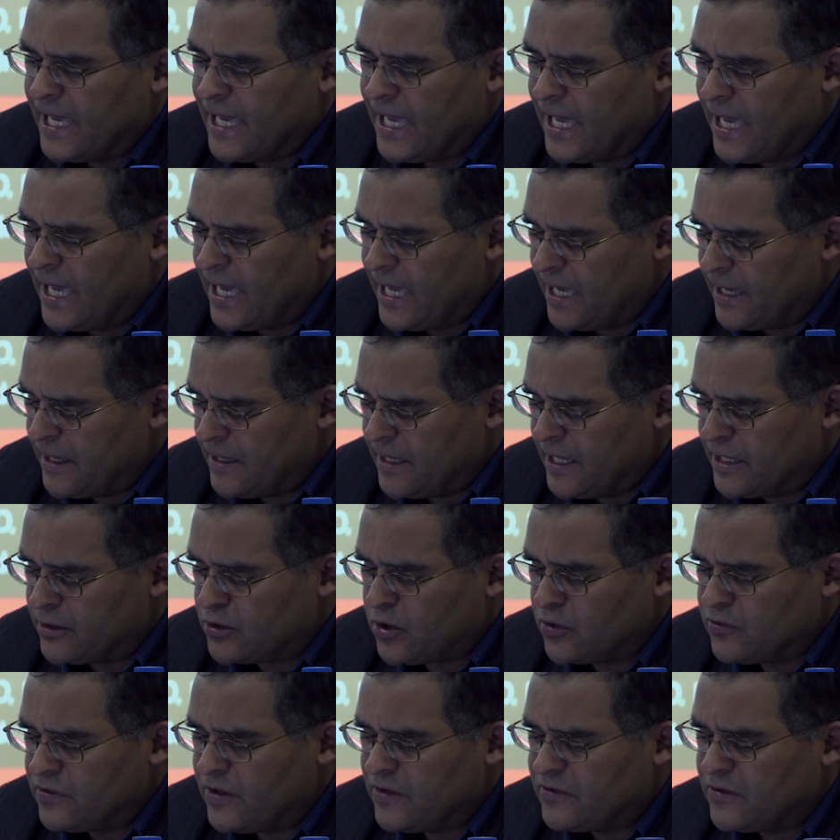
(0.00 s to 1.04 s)

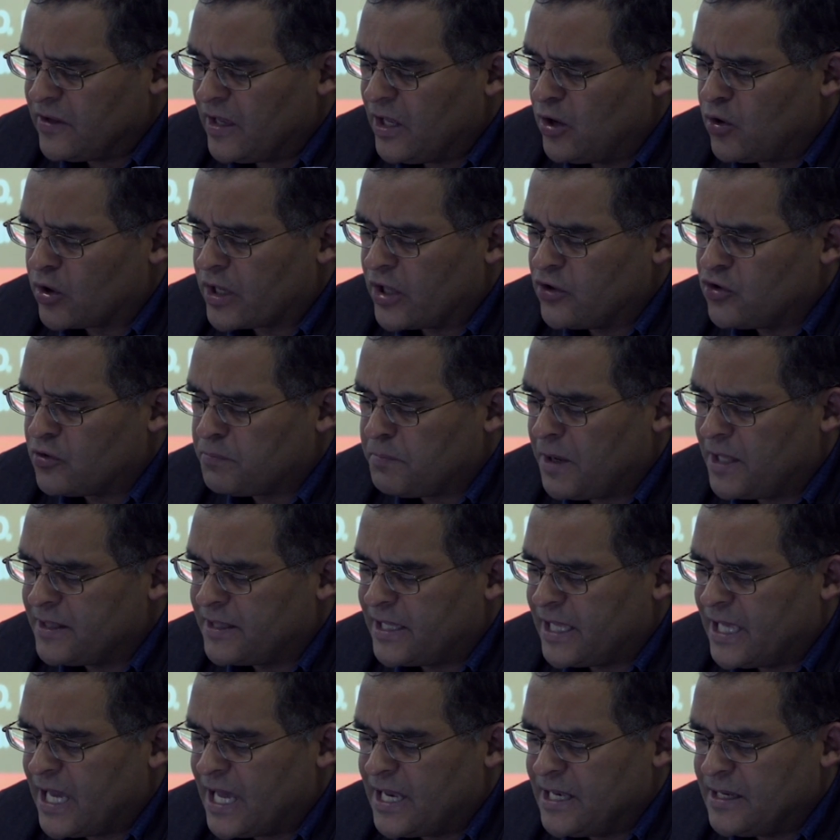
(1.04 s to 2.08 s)
entonces, lo que ellos
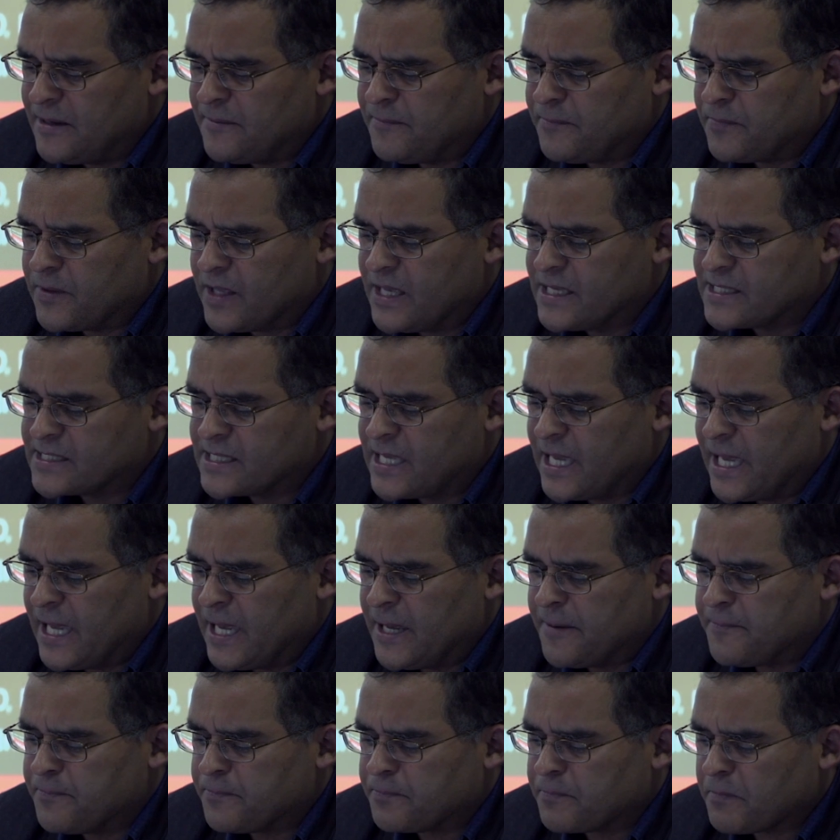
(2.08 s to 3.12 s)
plantean es
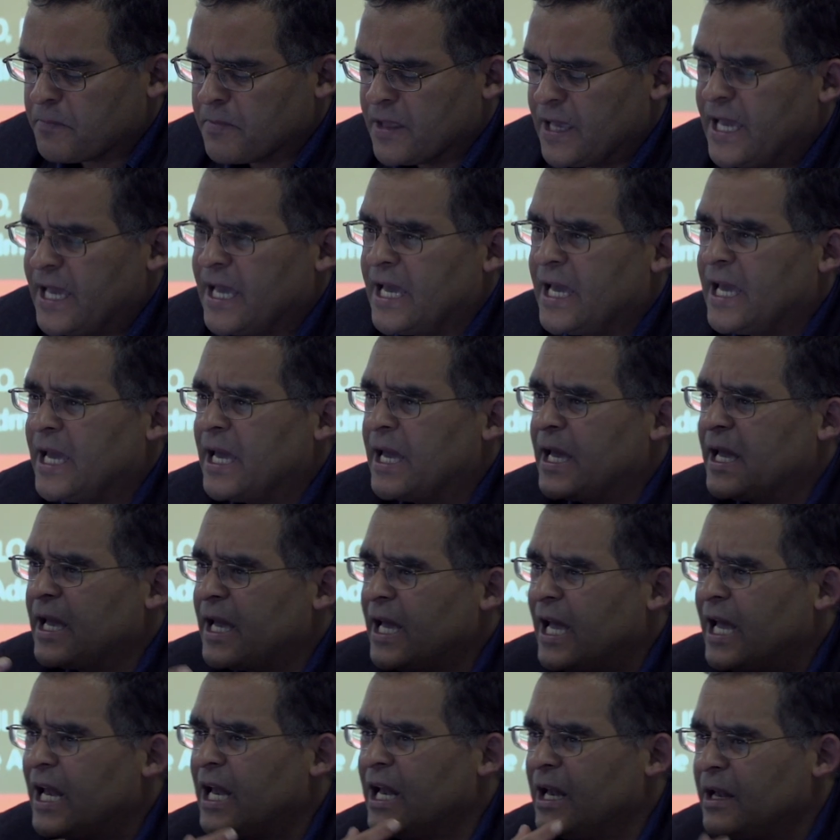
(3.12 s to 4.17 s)
que
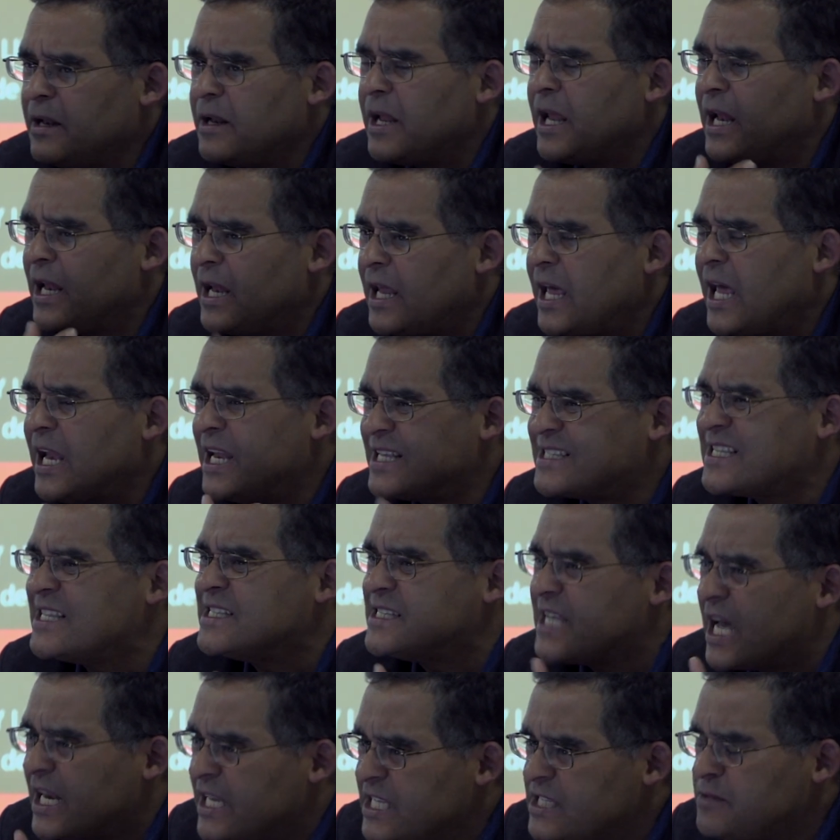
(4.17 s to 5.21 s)
eh, el,
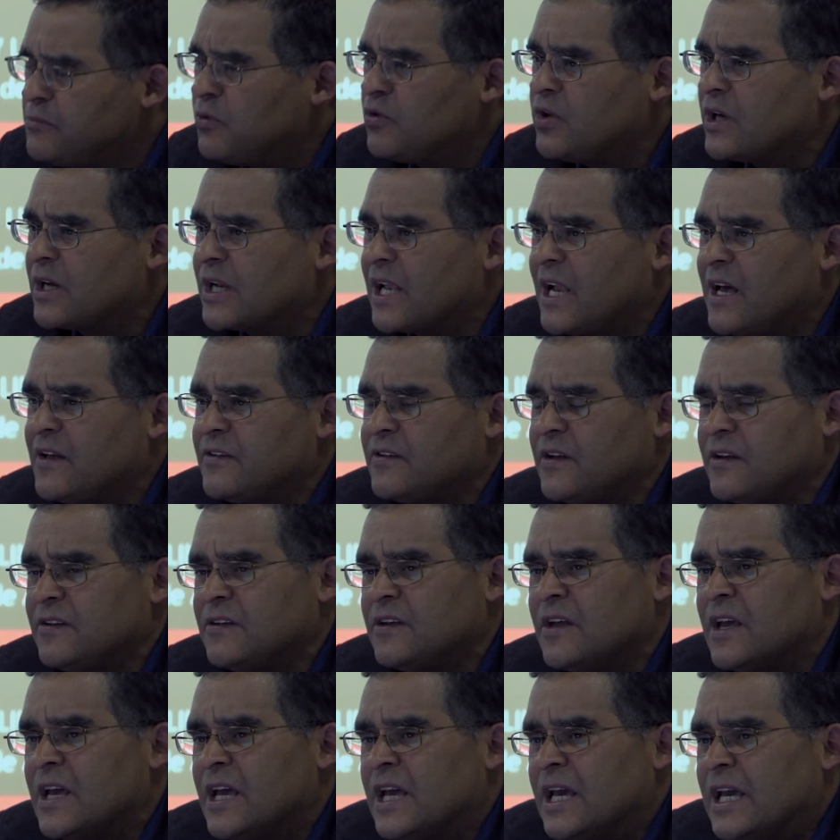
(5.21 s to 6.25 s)
esencialismo de
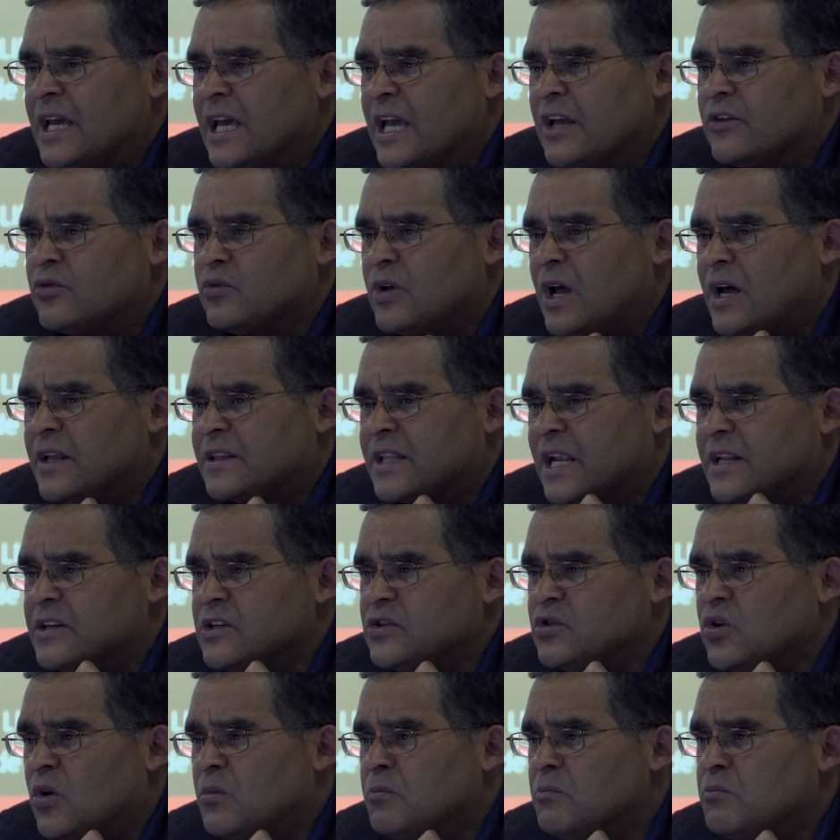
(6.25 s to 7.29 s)
clases es una
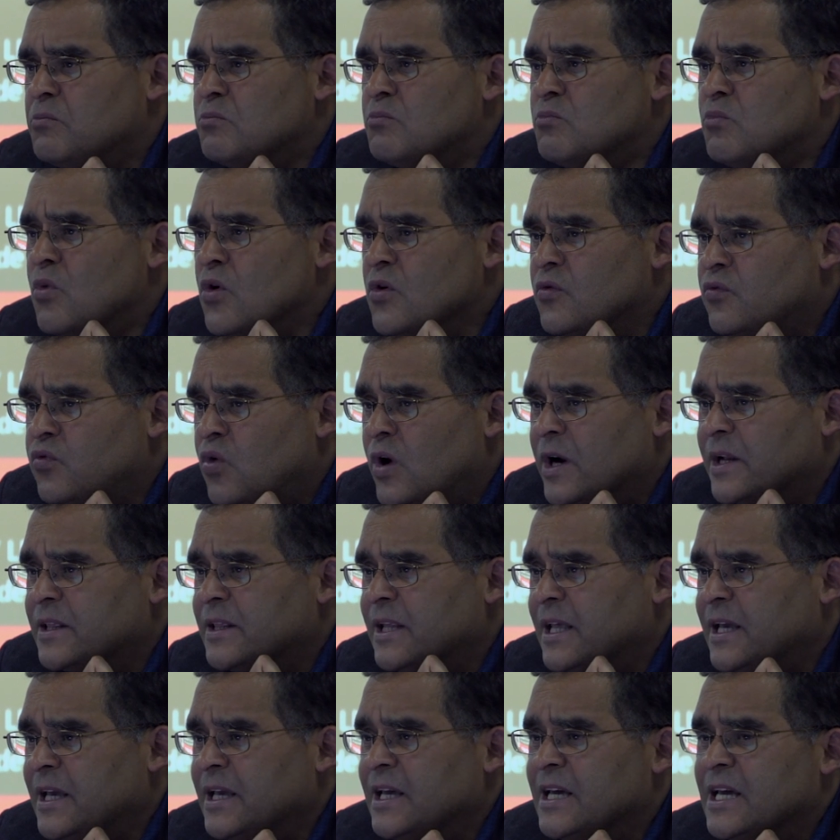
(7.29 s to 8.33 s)
tradición muy
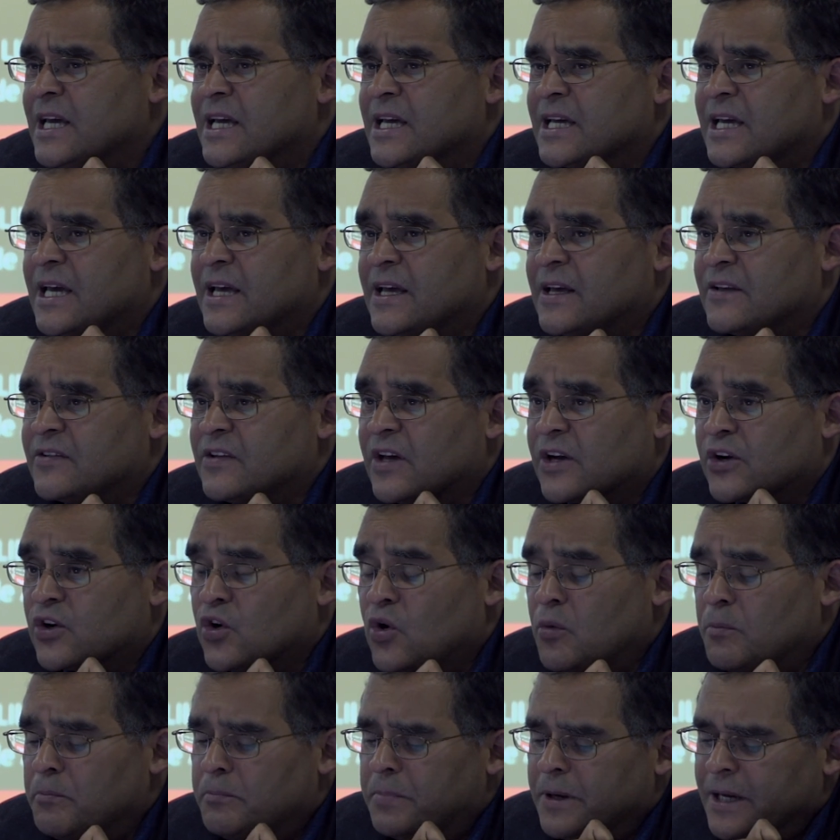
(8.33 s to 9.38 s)
fuerte que se
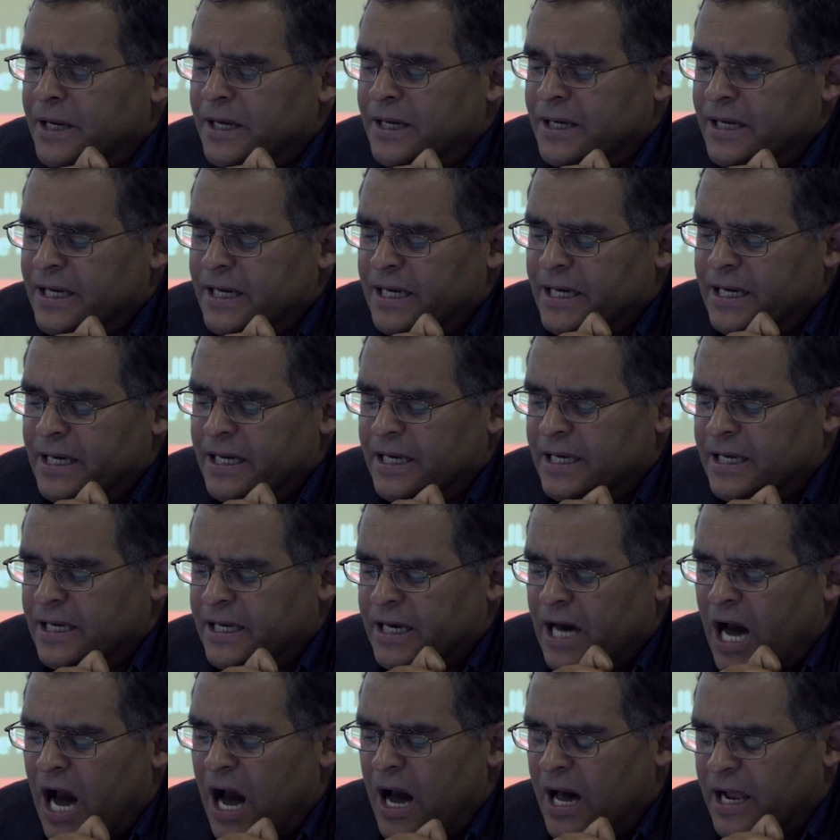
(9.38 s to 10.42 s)
rompe
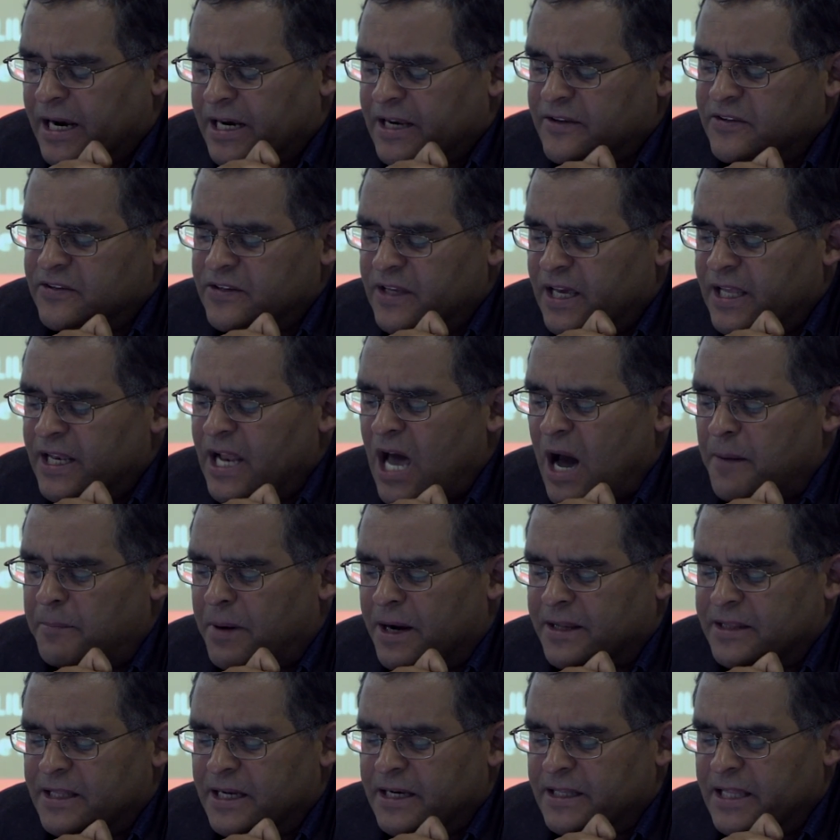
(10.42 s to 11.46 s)
eh, recién a
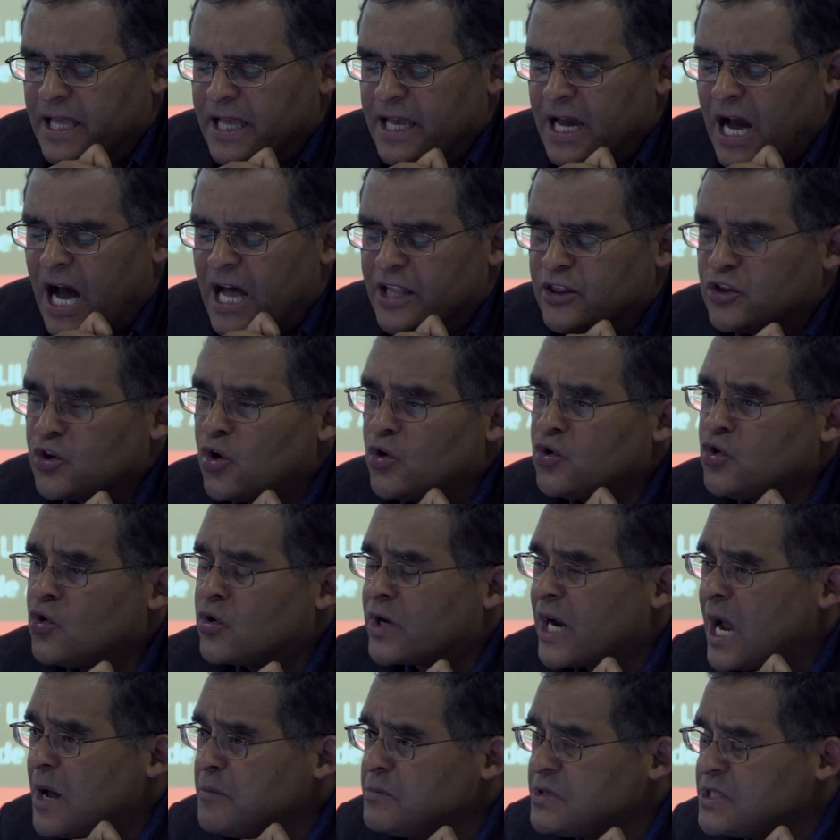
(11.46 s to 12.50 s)
partir de
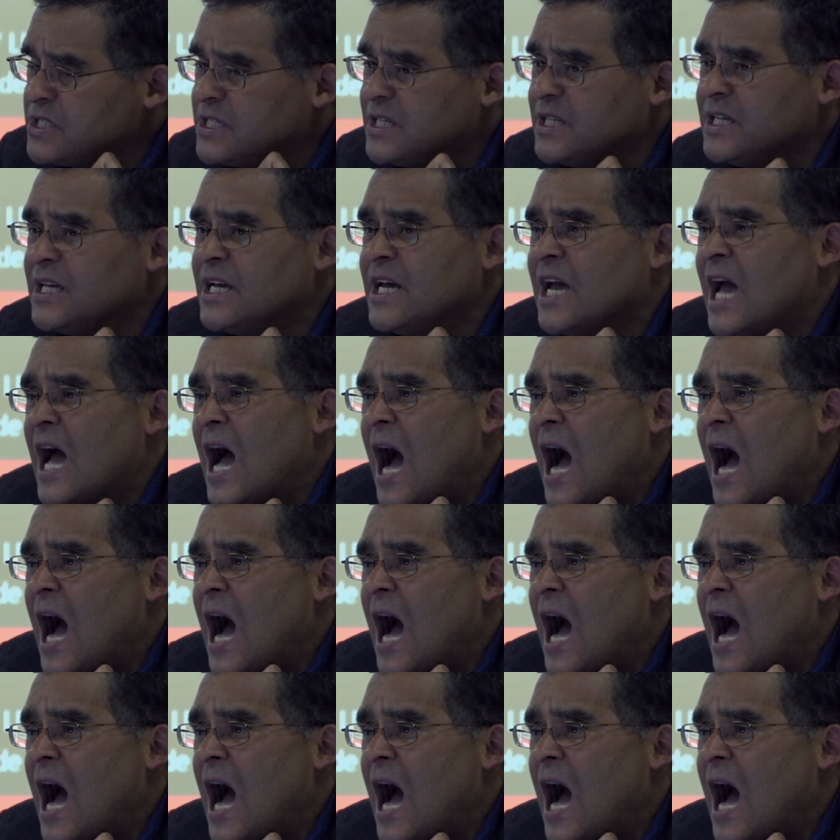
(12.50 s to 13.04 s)
Antonio Gramsci,